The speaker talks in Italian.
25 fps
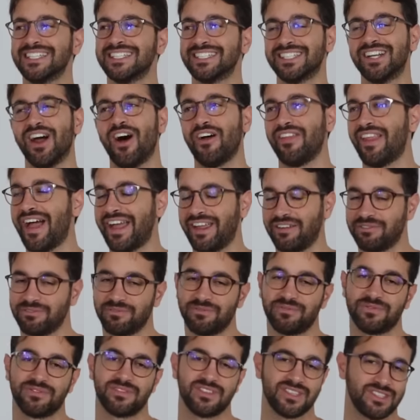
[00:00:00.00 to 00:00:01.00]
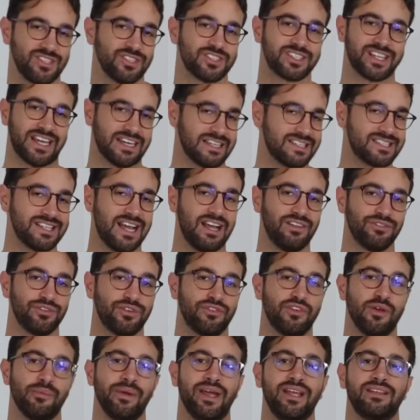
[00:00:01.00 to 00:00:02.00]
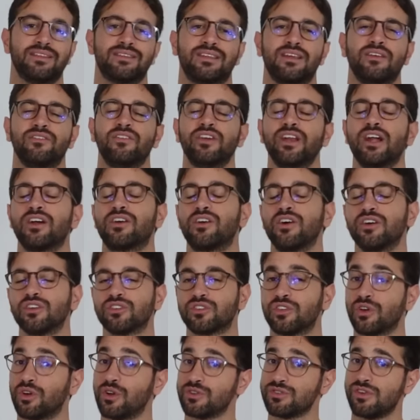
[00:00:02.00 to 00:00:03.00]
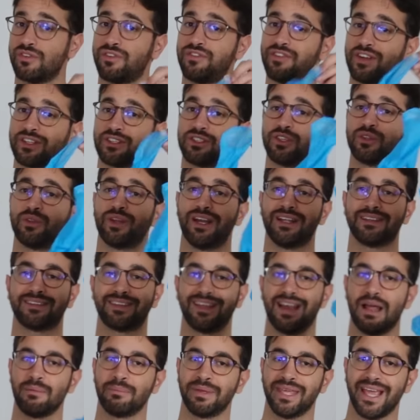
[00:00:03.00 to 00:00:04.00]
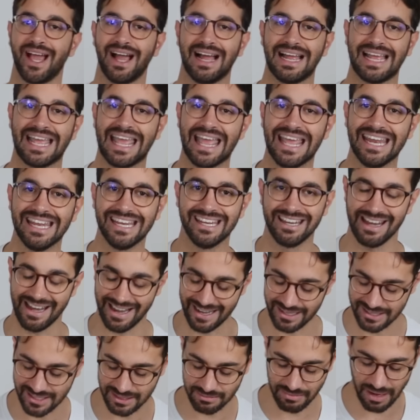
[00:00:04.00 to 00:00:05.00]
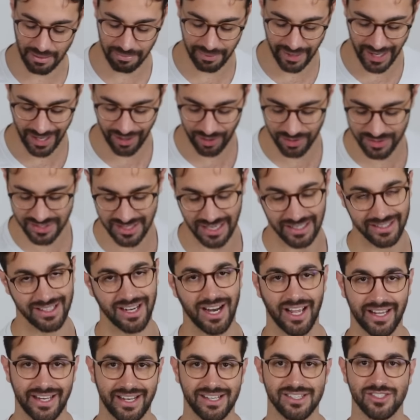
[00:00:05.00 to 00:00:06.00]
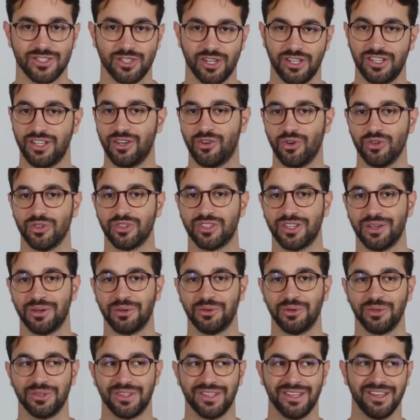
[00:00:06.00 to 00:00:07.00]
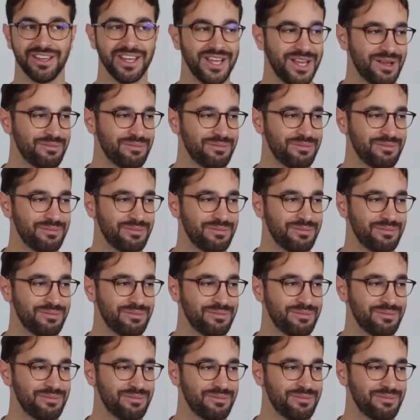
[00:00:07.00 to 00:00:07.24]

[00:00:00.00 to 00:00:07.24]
No, dai, sto scherzando ovviamente. Vi racconto cosa ho fatto durante la mia ennesima pausa della creazione di contenuti.